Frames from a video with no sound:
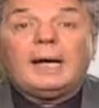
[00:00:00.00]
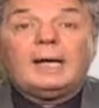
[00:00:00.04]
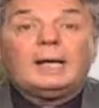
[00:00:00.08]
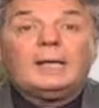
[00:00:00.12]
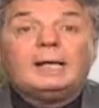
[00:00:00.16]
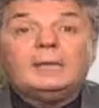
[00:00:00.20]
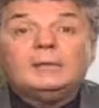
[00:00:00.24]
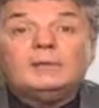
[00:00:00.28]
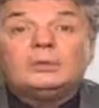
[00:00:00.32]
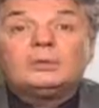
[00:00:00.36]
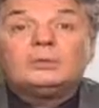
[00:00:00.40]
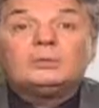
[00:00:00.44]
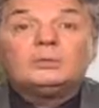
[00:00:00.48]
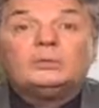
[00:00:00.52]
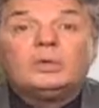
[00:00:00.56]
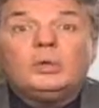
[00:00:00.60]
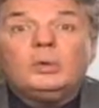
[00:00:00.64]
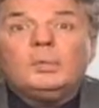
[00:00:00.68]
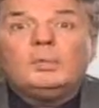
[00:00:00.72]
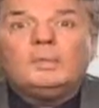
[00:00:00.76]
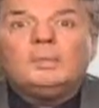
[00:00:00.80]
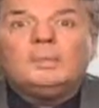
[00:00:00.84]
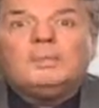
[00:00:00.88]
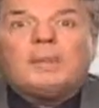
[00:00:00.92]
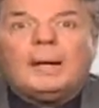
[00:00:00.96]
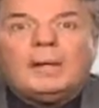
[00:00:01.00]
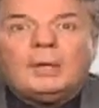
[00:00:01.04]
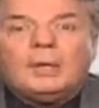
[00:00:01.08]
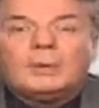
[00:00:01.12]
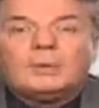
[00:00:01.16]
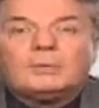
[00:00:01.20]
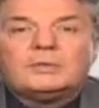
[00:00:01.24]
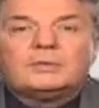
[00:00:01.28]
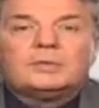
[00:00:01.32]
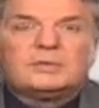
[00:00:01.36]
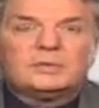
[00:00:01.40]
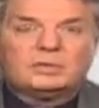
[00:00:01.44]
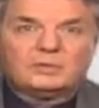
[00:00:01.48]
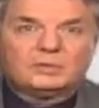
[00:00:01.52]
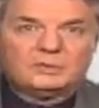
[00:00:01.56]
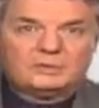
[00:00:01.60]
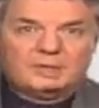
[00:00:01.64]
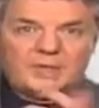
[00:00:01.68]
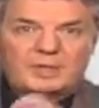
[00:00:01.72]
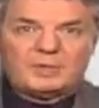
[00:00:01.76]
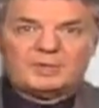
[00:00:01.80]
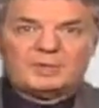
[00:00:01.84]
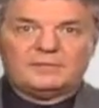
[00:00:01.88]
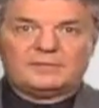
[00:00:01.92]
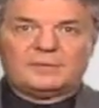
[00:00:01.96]
à l'aide de ballotte. C'est au
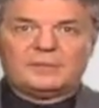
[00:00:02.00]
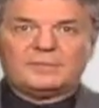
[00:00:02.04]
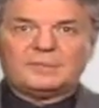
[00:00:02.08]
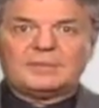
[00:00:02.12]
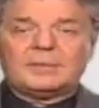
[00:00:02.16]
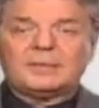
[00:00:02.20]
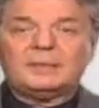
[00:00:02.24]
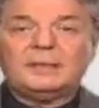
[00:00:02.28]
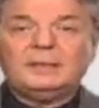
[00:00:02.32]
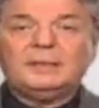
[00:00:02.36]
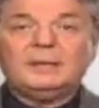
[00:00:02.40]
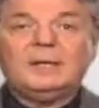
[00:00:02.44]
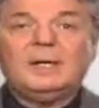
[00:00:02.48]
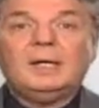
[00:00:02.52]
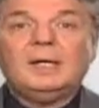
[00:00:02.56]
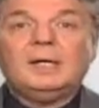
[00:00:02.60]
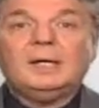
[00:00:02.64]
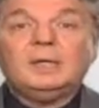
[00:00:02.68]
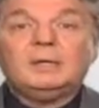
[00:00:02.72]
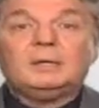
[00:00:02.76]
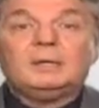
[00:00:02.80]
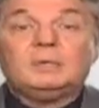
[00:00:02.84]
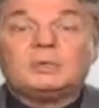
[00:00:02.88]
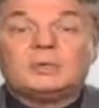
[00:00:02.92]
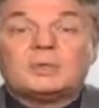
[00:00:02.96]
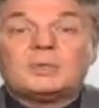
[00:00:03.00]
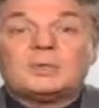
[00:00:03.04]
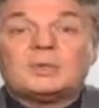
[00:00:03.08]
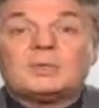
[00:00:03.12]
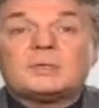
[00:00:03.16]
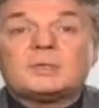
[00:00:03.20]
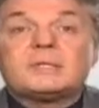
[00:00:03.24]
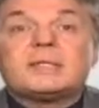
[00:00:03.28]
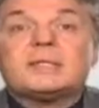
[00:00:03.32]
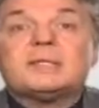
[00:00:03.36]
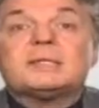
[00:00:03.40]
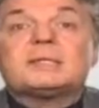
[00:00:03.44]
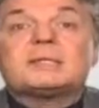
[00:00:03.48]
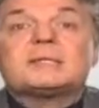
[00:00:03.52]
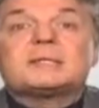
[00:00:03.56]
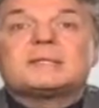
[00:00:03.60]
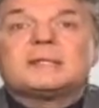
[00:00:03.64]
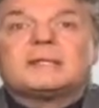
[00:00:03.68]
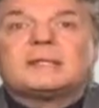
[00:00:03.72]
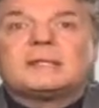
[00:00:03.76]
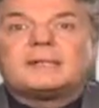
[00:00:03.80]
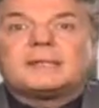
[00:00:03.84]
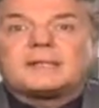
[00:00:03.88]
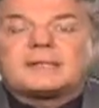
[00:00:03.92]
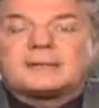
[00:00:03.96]
XIXe siècle que le sens
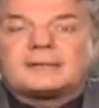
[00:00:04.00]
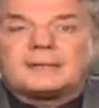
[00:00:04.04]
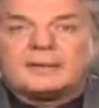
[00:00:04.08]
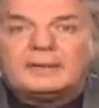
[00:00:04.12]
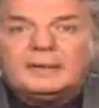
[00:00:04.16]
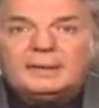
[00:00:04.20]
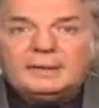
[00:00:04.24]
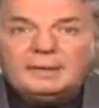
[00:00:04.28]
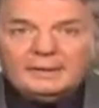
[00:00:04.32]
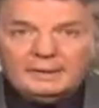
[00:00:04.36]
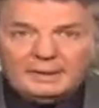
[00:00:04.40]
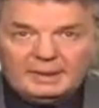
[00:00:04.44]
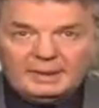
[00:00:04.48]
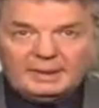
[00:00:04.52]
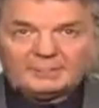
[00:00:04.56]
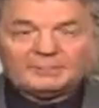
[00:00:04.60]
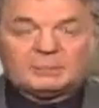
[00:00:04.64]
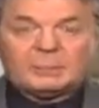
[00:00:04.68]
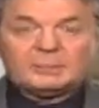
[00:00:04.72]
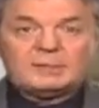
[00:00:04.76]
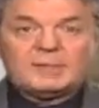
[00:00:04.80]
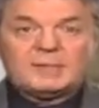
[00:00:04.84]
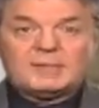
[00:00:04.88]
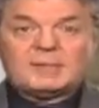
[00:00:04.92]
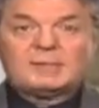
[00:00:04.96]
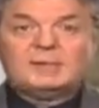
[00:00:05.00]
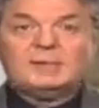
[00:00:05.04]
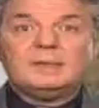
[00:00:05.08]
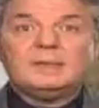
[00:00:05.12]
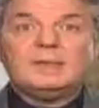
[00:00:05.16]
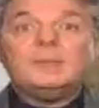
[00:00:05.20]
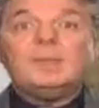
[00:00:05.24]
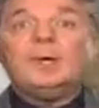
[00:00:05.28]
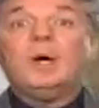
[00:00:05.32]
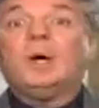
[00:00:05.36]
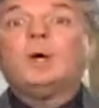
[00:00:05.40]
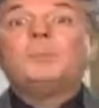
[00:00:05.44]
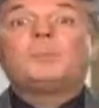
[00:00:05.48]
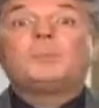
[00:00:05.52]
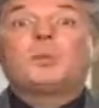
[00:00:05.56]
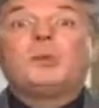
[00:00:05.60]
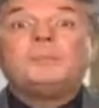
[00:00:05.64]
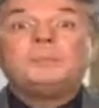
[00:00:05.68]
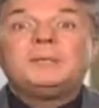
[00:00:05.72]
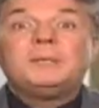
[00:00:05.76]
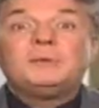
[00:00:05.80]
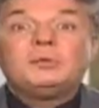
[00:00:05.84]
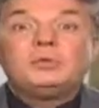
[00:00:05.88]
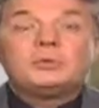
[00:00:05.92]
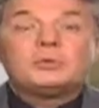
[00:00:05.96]
s'est restreint pour désigner un
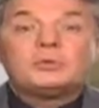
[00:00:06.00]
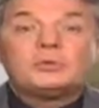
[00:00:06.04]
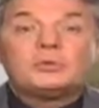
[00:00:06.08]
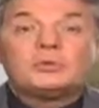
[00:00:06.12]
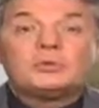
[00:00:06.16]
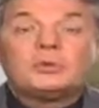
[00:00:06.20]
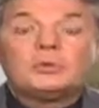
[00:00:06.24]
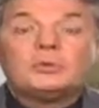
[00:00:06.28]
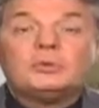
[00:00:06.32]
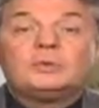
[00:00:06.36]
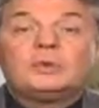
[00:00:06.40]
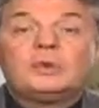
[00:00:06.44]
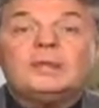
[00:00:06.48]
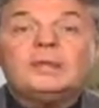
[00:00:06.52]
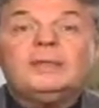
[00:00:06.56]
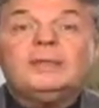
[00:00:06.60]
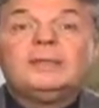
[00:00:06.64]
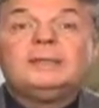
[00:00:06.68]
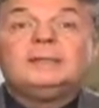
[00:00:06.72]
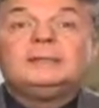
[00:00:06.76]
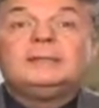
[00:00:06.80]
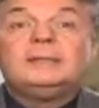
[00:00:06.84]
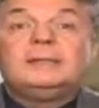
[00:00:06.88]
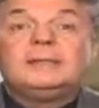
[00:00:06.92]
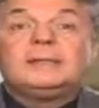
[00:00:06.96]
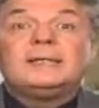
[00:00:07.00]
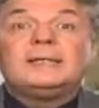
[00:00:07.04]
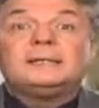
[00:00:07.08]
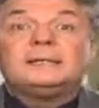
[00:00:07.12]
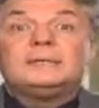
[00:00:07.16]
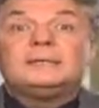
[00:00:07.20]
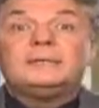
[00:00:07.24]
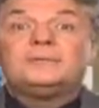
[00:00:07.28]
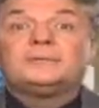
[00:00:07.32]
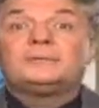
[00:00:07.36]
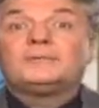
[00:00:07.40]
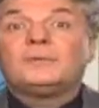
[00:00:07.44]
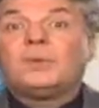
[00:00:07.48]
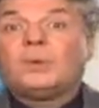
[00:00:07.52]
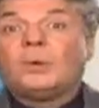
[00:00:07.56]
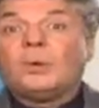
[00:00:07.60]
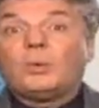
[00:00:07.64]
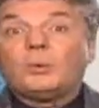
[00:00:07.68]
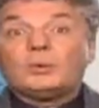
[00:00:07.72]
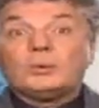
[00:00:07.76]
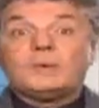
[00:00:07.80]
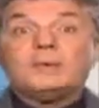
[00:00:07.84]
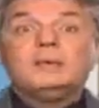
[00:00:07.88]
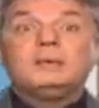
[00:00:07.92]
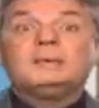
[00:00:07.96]
premier tour de scrutin négatif.
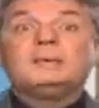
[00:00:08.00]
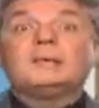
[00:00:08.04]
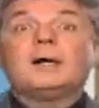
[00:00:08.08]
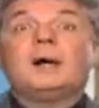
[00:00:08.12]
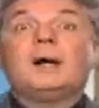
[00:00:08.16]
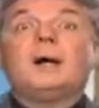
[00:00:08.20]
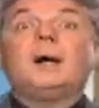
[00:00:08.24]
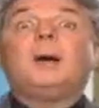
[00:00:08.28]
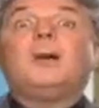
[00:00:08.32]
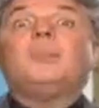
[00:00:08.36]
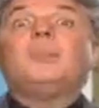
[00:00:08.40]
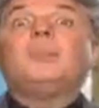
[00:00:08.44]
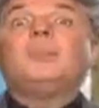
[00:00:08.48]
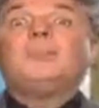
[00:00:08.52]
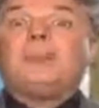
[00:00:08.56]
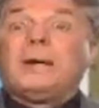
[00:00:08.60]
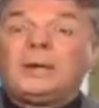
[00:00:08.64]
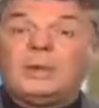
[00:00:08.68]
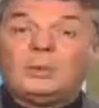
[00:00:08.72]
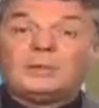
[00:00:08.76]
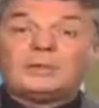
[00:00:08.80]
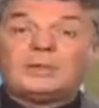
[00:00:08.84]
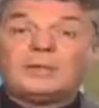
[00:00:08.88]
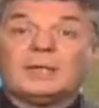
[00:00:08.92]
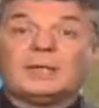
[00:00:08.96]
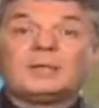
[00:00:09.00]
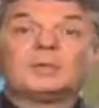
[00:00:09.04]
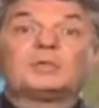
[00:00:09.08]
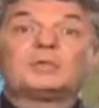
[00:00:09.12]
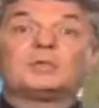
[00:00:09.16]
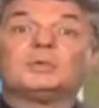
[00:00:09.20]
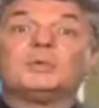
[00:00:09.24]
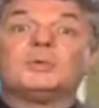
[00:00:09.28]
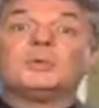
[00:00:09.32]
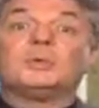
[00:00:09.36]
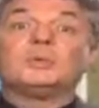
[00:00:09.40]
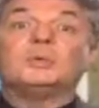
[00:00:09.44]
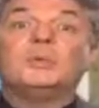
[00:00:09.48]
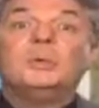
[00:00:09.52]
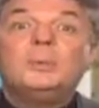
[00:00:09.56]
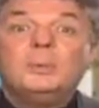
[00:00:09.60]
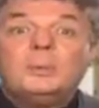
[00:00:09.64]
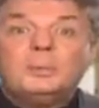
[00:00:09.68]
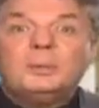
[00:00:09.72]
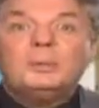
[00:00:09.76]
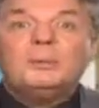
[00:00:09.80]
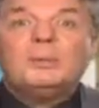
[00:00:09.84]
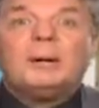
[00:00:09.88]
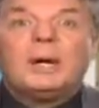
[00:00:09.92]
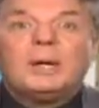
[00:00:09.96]
On est en ballotage, on ne
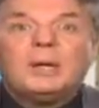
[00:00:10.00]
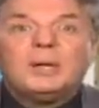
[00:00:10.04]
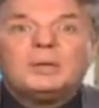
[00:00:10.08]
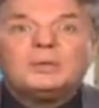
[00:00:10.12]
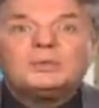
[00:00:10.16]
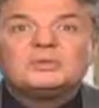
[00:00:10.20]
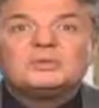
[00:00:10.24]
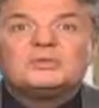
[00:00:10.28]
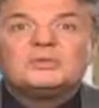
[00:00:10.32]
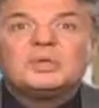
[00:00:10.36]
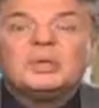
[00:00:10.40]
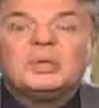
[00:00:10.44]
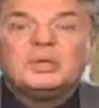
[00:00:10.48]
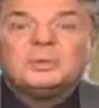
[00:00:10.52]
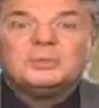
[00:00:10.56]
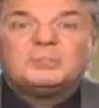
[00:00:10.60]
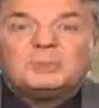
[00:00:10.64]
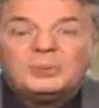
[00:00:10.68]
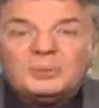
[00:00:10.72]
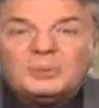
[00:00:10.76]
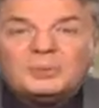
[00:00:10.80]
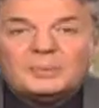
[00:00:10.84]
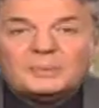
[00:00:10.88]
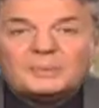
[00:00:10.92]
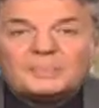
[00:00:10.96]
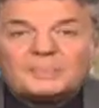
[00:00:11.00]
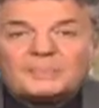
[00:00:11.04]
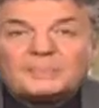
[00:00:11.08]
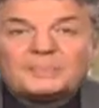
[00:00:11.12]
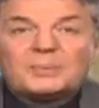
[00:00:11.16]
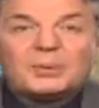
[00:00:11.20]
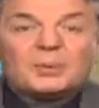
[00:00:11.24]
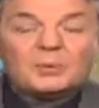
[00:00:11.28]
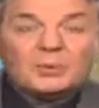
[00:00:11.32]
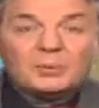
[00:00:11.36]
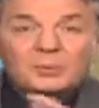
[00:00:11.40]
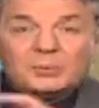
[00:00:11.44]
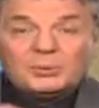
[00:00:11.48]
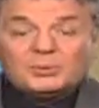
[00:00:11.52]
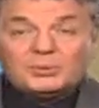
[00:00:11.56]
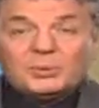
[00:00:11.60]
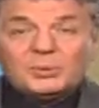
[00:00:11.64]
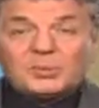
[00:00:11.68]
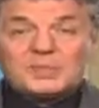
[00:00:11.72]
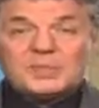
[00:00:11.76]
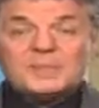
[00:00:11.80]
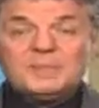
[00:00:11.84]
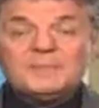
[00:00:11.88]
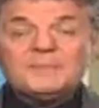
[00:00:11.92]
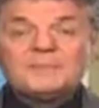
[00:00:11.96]
ballotte plus. Ou plutôt
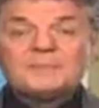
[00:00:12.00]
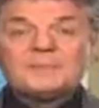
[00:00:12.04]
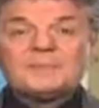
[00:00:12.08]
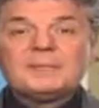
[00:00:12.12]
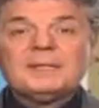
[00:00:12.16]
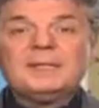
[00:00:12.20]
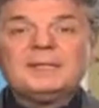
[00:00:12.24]
si,